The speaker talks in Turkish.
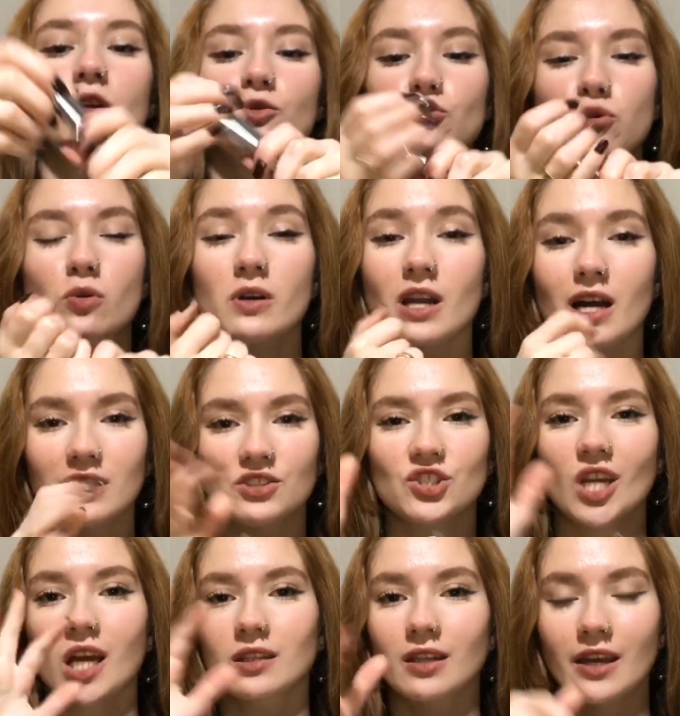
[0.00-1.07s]
çok rahat
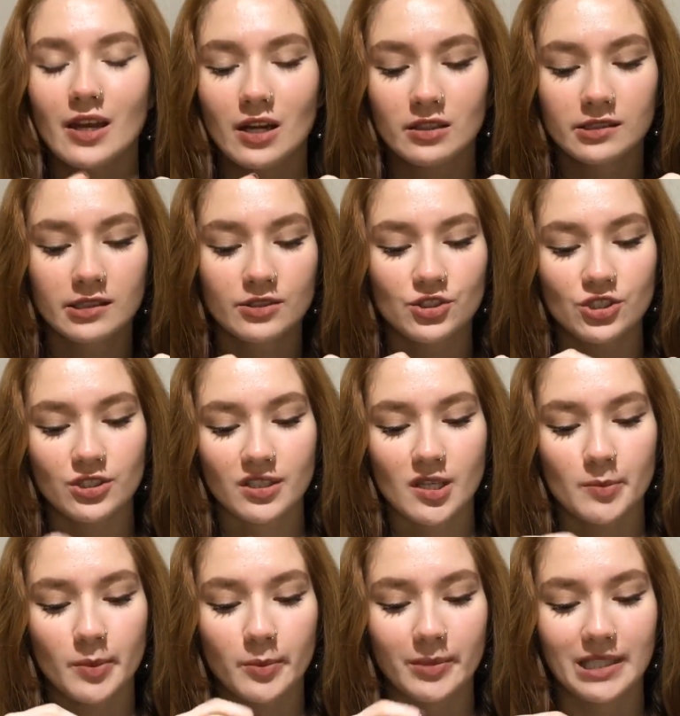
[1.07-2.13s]
çantaya at çık
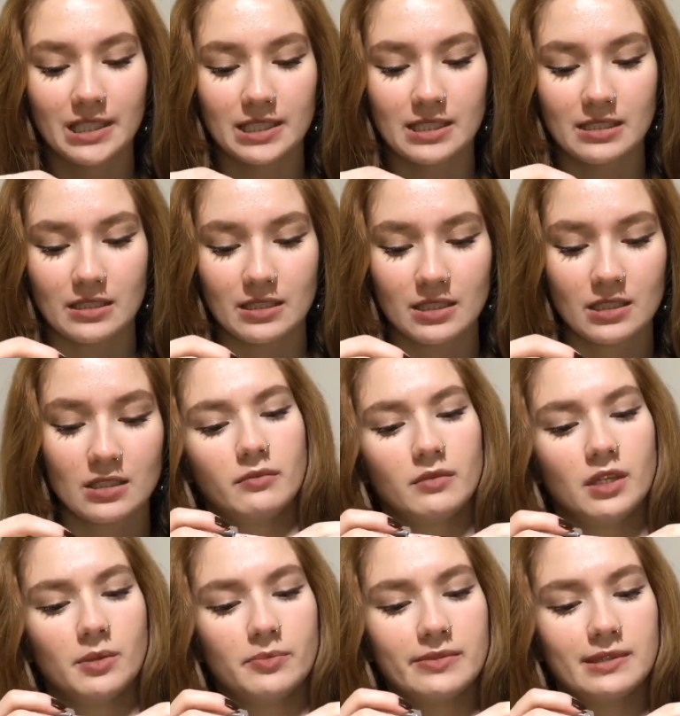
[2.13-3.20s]
yapabilirsiniz.
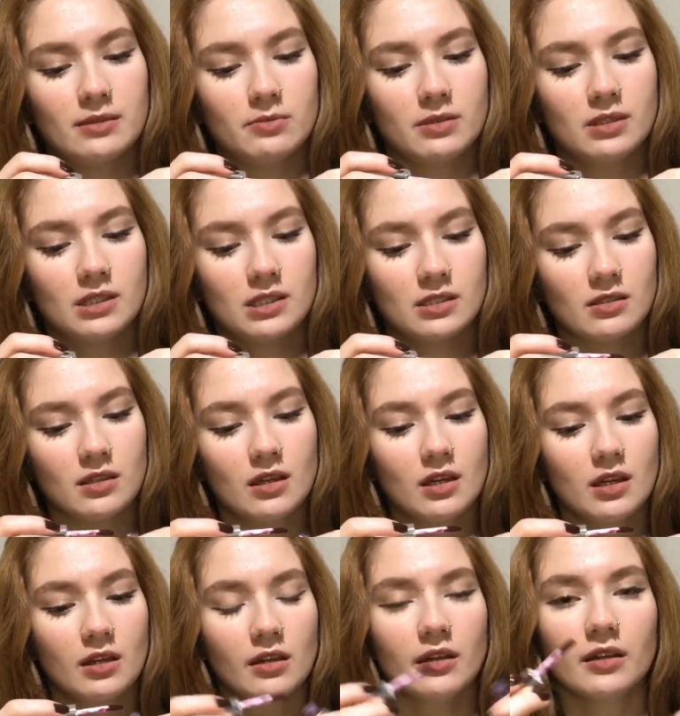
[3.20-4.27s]
Yapısı biraz
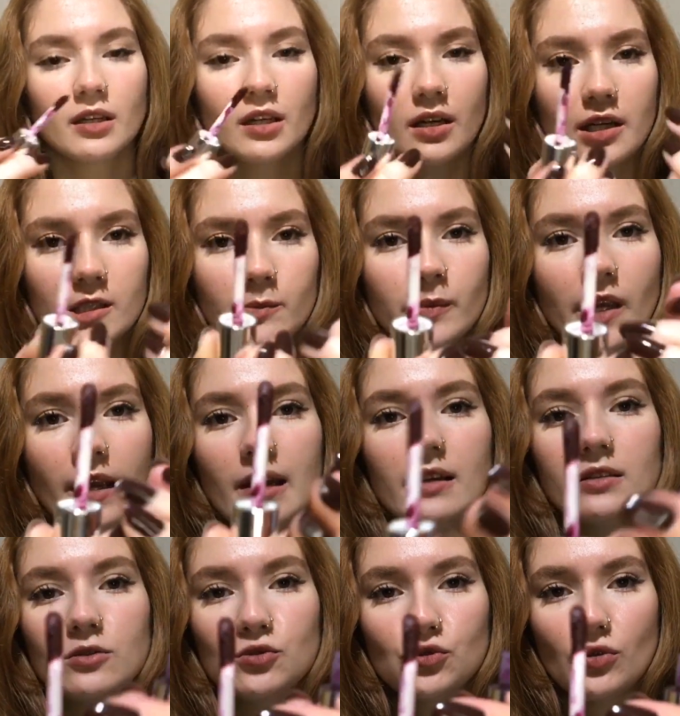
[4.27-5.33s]
garip
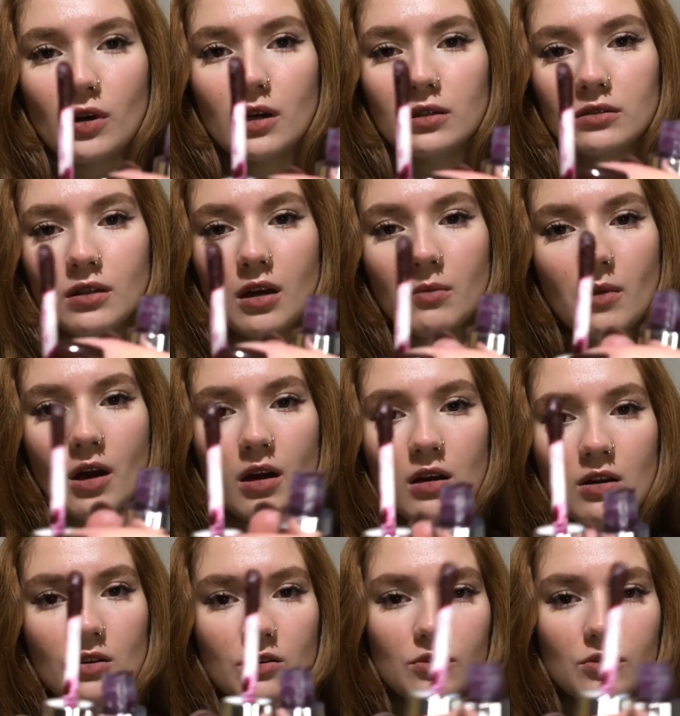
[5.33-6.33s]
geldi şu an ama